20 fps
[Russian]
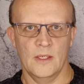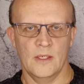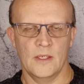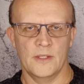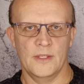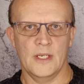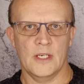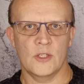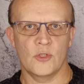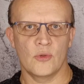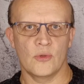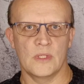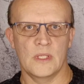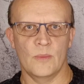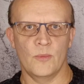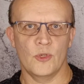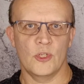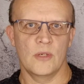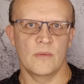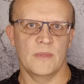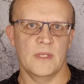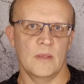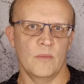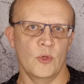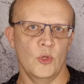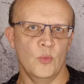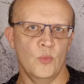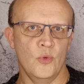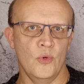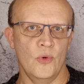Не так, что же, допустим, там
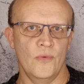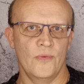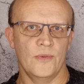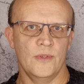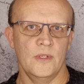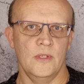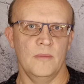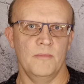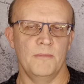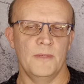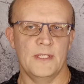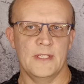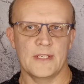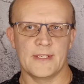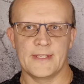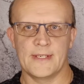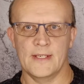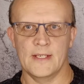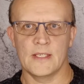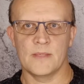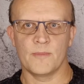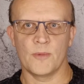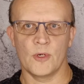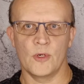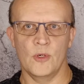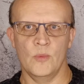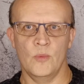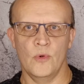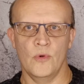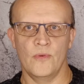любовь и 50 страниц про
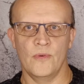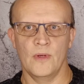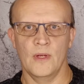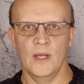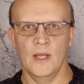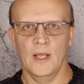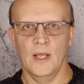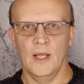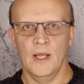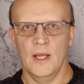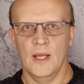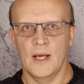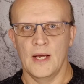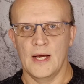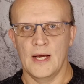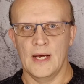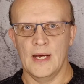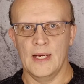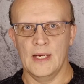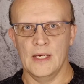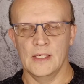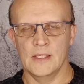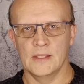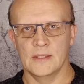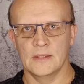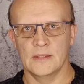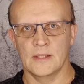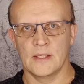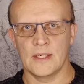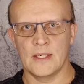любовь, а
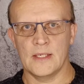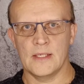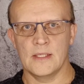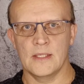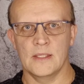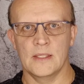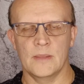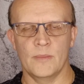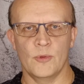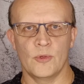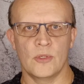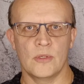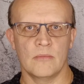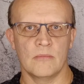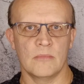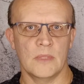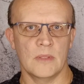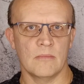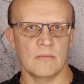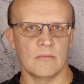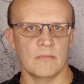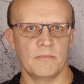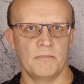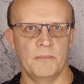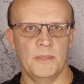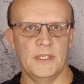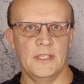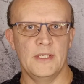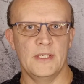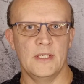разные, допустим, там
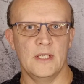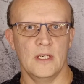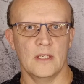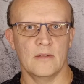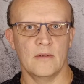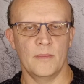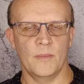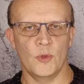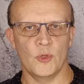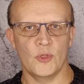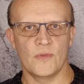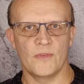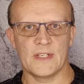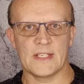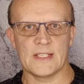50 вопросов,